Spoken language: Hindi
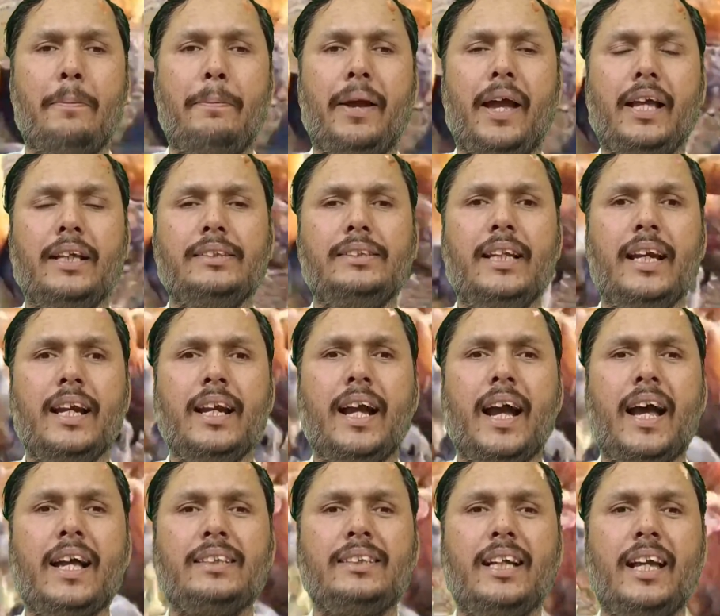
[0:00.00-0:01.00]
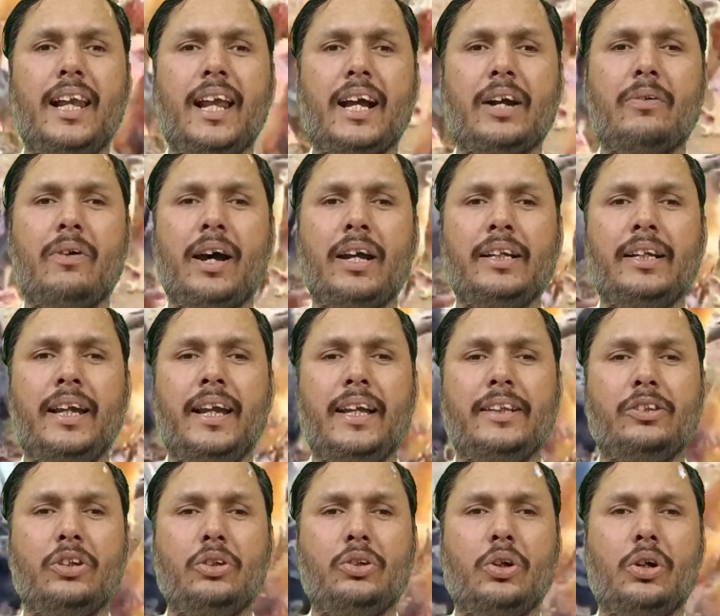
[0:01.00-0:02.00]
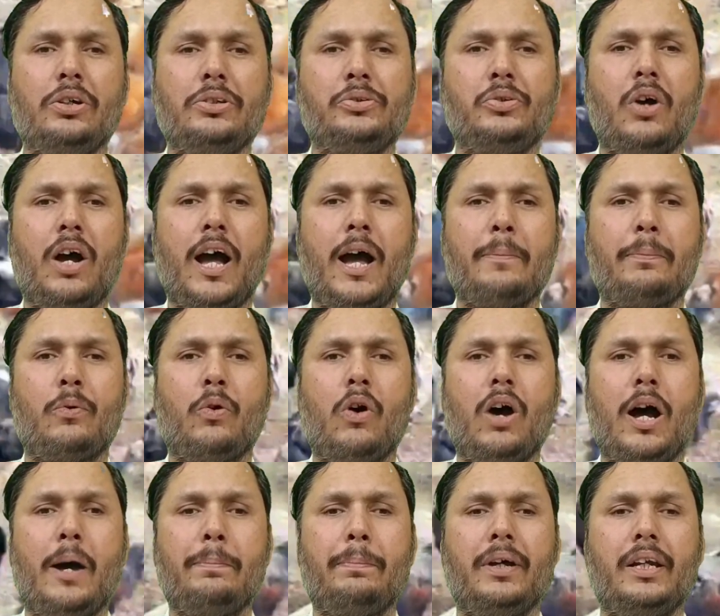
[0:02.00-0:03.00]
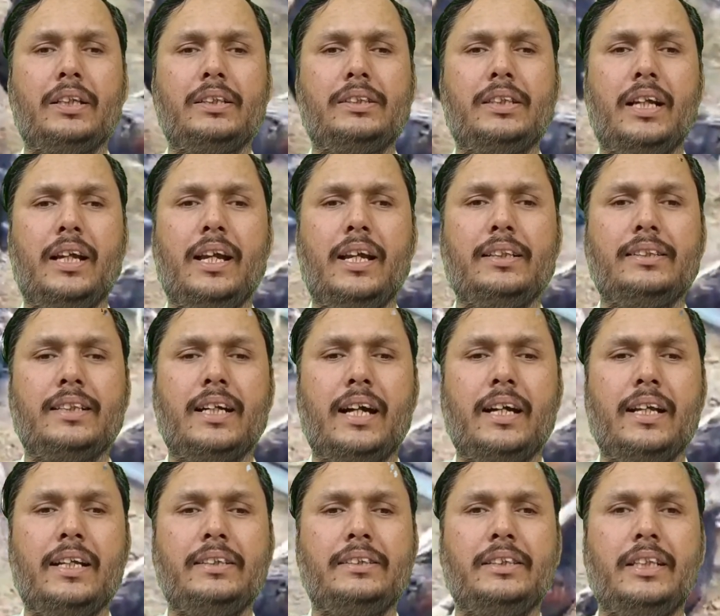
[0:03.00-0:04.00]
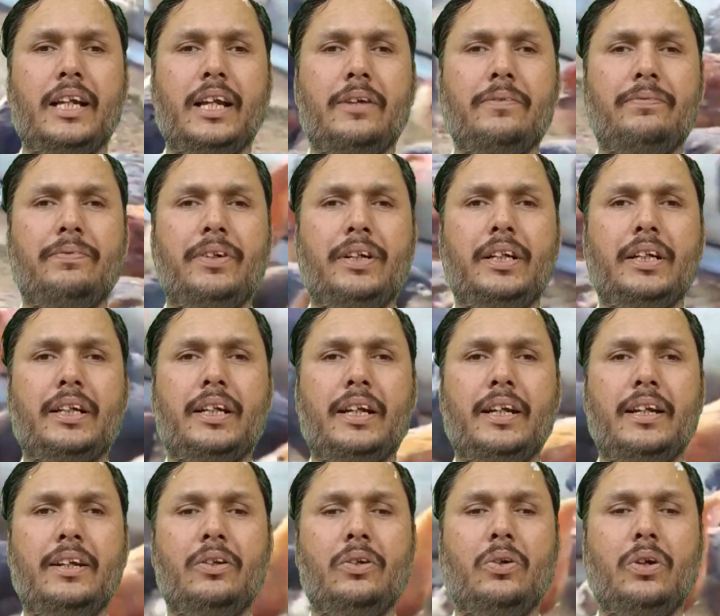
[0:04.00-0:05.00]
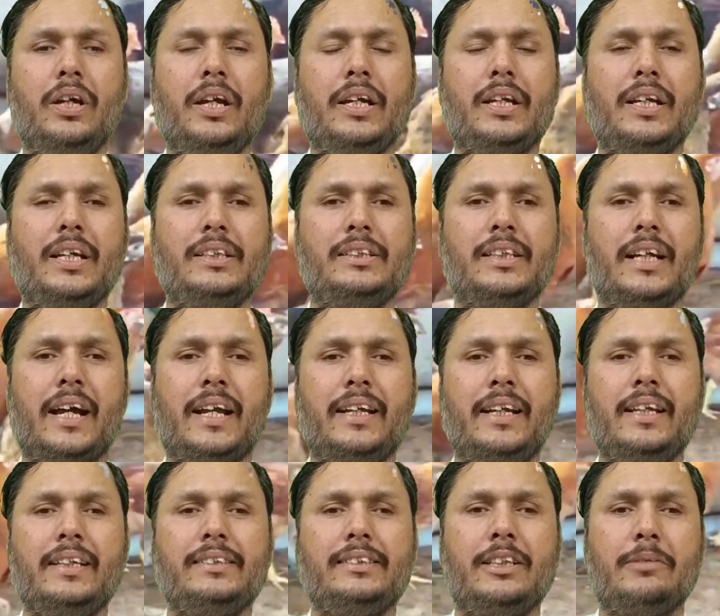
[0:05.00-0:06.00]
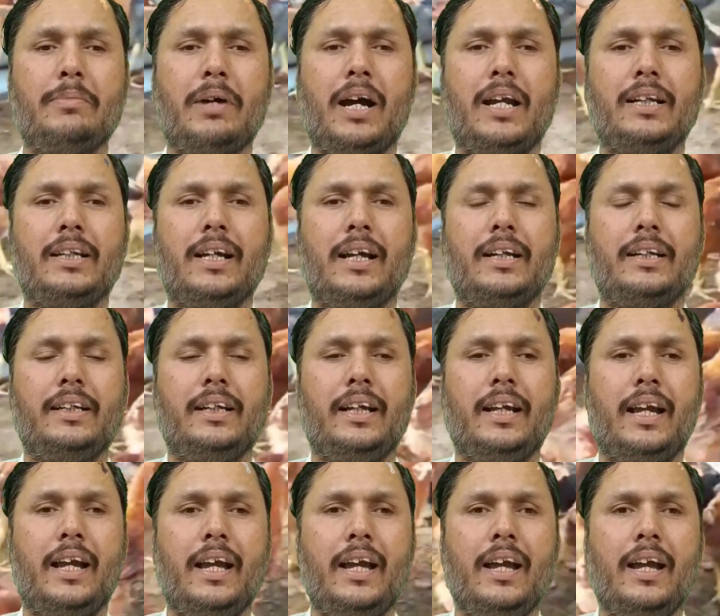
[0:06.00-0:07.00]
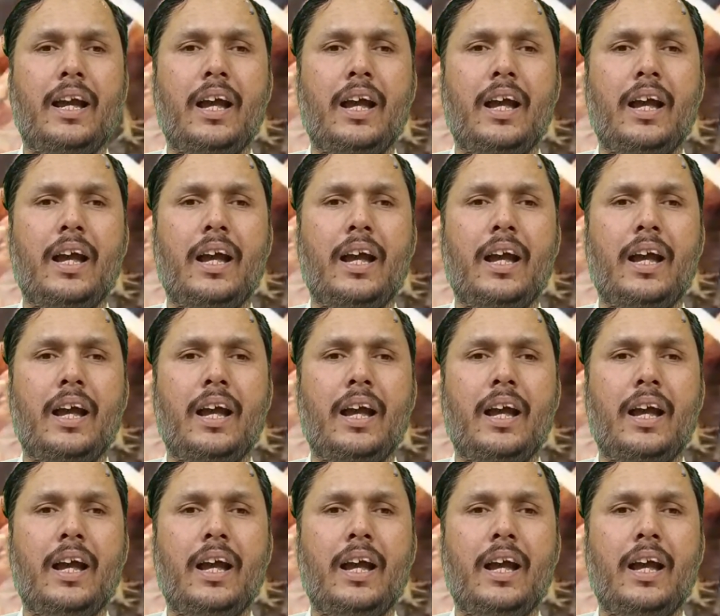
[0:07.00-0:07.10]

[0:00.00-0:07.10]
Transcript: फेंसिंग कैसे लगवानी है तो दोस्तों आपको वहां पर छह साढ़े छह फिट की लोहे की जाली इस्तेमाल करनी है